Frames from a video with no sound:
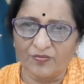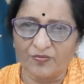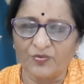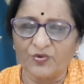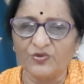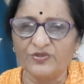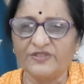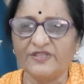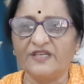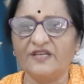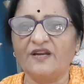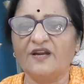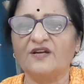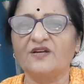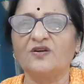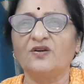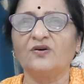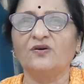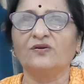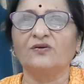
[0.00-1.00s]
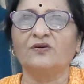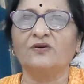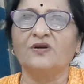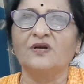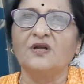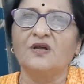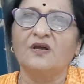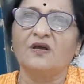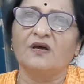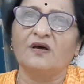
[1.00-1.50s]
బూందీ లడ్లు
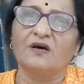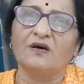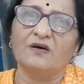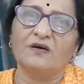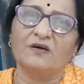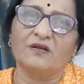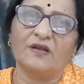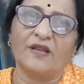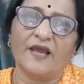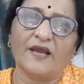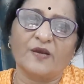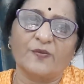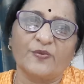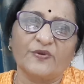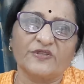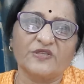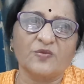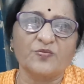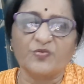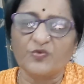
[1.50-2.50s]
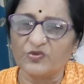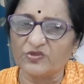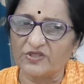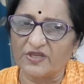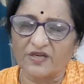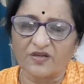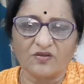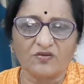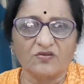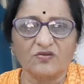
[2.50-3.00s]
లేకపోతే
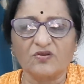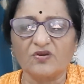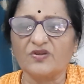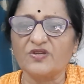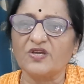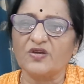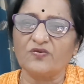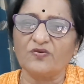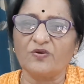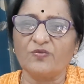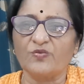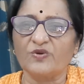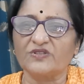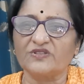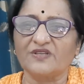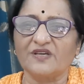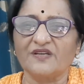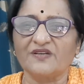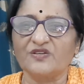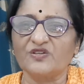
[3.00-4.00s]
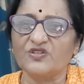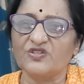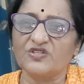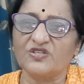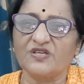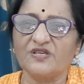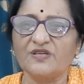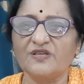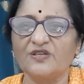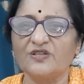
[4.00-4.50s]
పూతరేకులో ఏవో మొత్తానికి
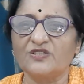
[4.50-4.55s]
ఇచ్చి